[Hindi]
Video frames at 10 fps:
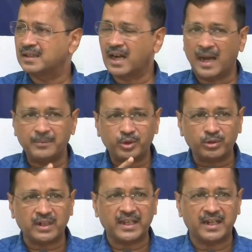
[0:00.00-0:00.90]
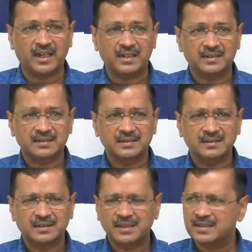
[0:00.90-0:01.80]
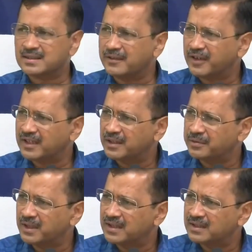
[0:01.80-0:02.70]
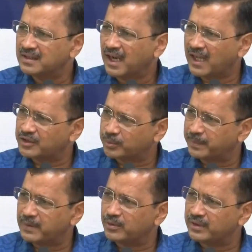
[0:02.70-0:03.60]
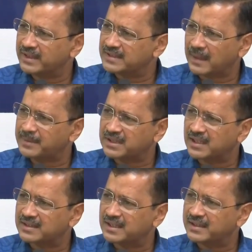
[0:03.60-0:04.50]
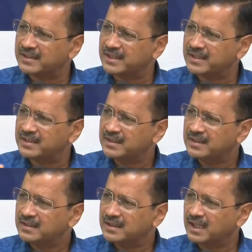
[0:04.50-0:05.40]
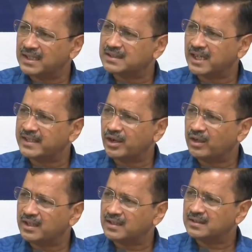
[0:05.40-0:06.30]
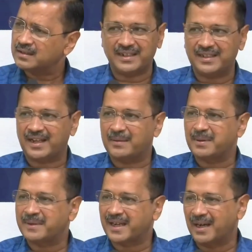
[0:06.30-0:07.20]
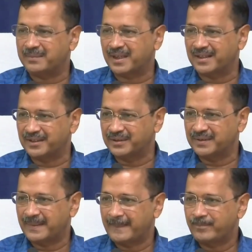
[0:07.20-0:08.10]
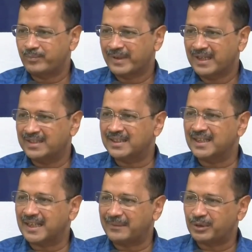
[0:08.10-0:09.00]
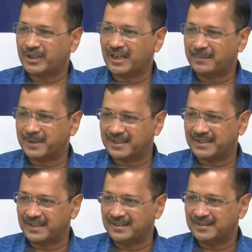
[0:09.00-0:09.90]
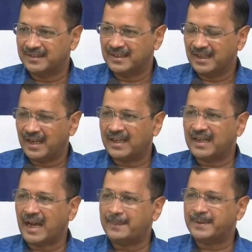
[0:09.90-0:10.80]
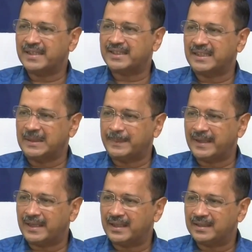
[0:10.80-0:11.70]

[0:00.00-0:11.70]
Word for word: काम रुक गया किसका फायदा हुआ आज सुप्रीम कोर्ट ने साबित कर दिया कि ये गलत था ये ऑर्डर नहीं यार अब हमें काम करने दो इतना टाइम तो खराब कर दिया अगर आपने दिल्ली पे